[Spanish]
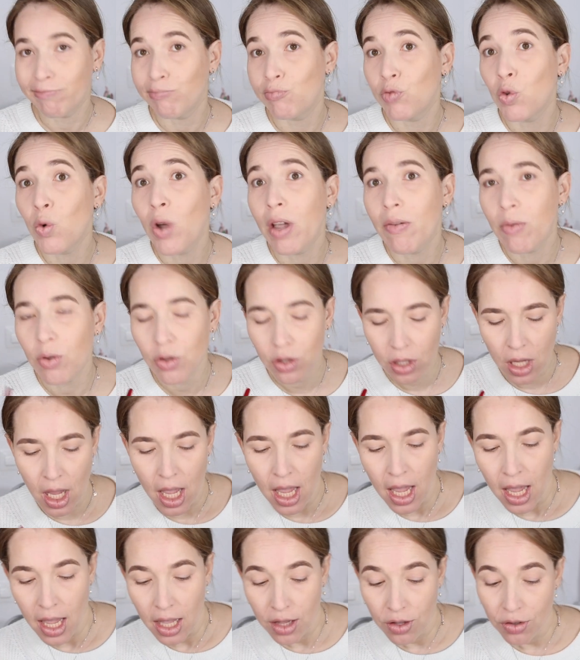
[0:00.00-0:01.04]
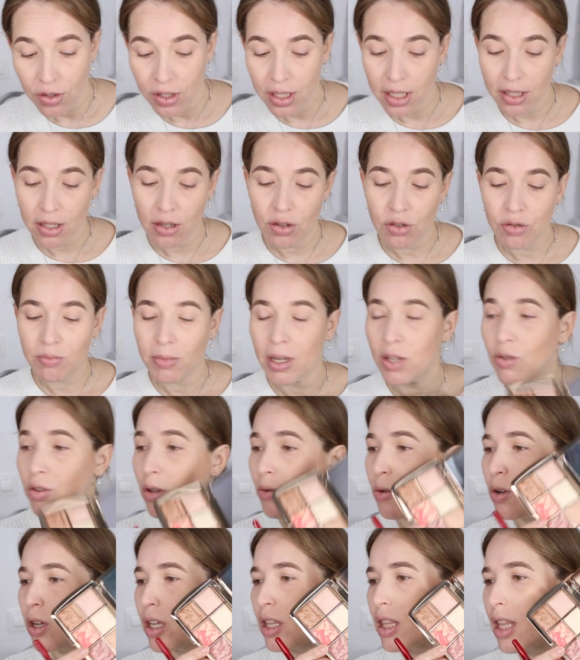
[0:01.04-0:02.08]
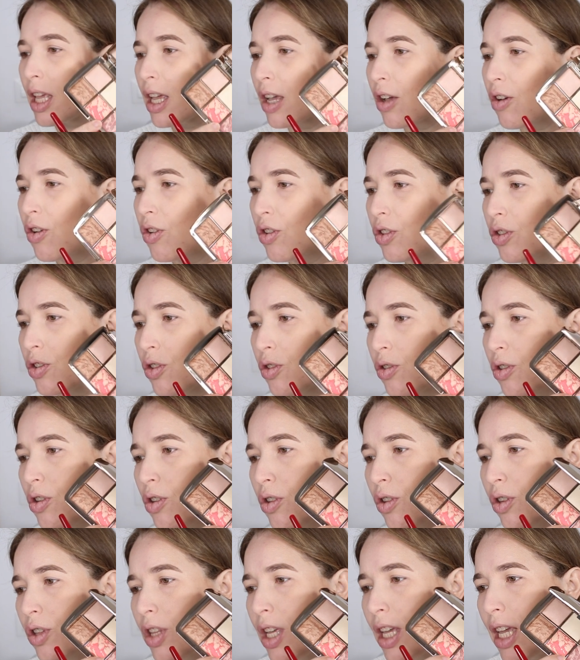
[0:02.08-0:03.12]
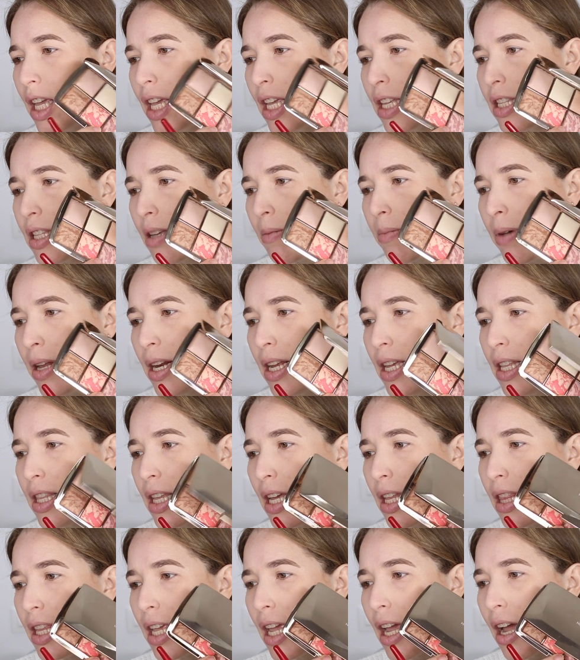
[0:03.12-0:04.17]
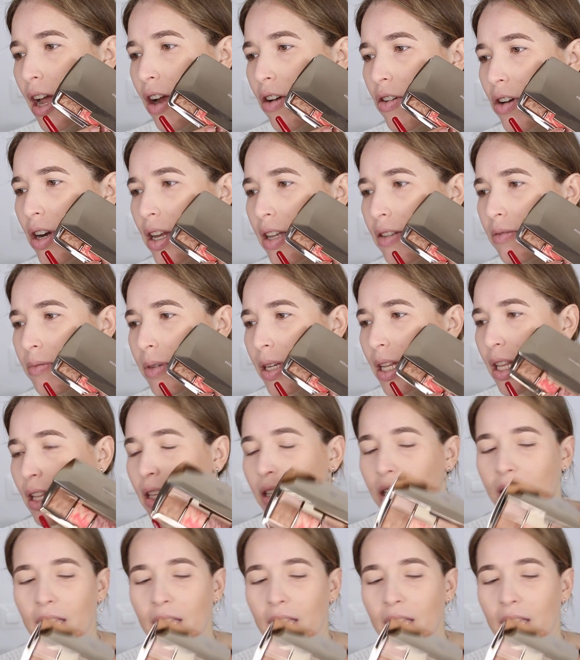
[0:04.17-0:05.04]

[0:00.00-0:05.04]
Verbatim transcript: nuevos. Entonces, los más nuevos que tengo son los de esta paleta de Hourglass, ¿verdad?